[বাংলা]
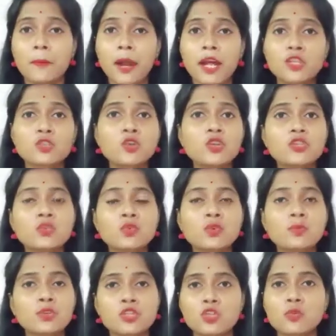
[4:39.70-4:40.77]
পাঁচই জুন
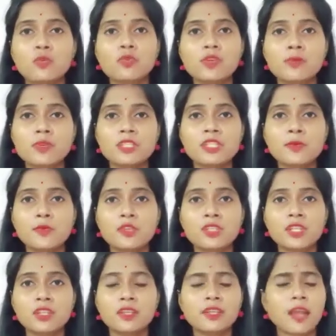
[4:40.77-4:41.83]
বিশ্ব পরিবেশ
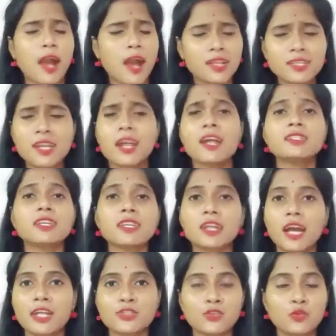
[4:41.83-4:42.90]
দিবসের দিন হাজার হাজার
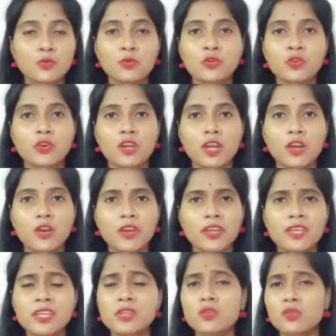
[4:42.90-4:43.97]
গাছ রোপণ করা হয়
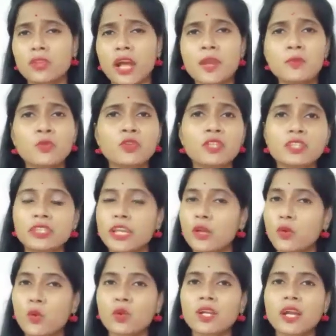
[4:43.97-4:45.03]
কিন্তু তার মধ্যে থেকে
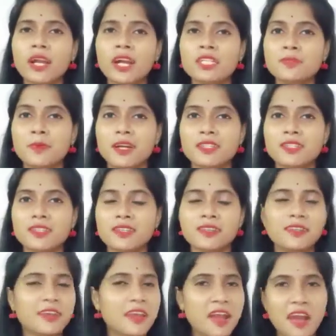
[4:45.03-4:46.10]
কটা গাছ বাঁচে
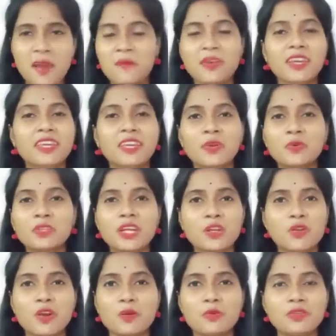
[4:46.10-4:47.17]
আমরা কেউ
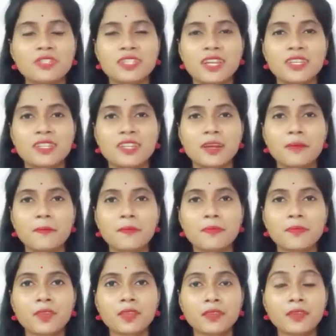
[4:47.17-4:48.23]
তার খবর জানি না
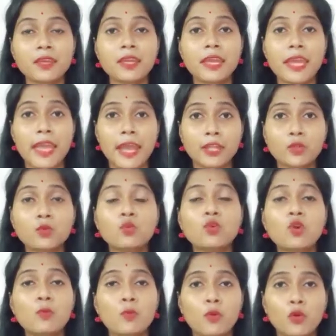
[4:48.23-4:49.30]

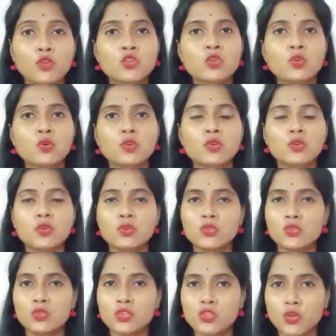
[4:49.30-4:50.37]
এতগুলো বছর
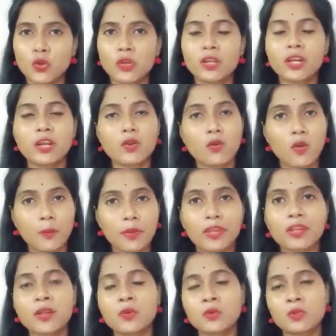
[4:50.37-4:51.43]
যদি সরকার
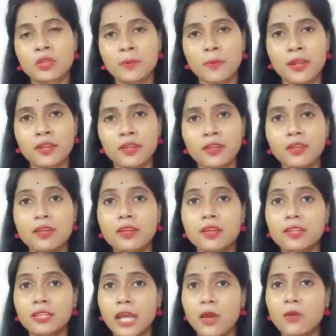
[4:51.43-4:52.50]
অপেক্ষা করতে পারে
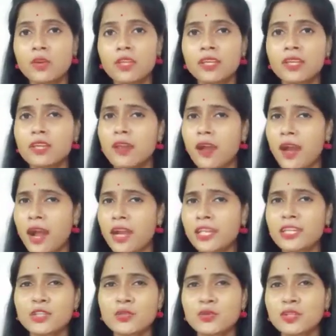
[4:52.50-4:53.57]
তাহলে কি আর
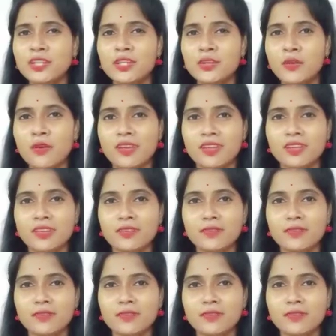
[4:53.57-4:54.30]
কিছুদিন নয়